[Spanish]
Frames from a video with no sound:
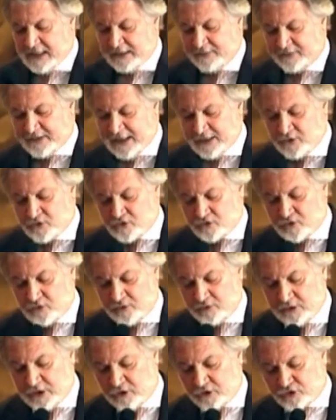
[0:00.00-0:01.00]

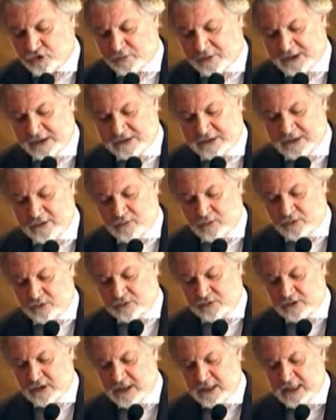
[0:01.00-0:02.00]
Dentro de los
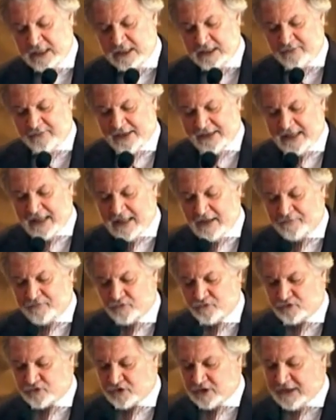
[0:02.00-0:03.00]
objetivos y variadas
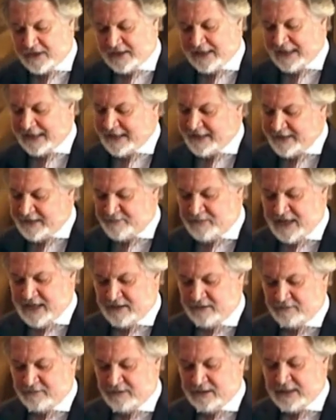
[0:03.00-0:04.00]
funciones de la
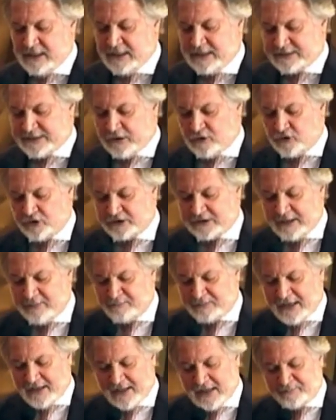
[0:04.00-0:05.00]
academia, se
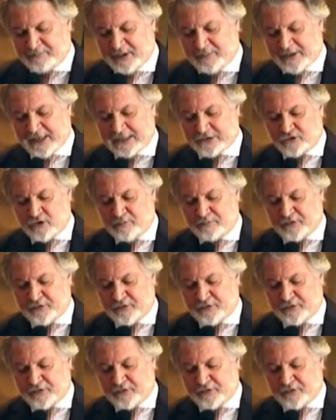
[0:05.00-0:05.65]
contempla dar preparación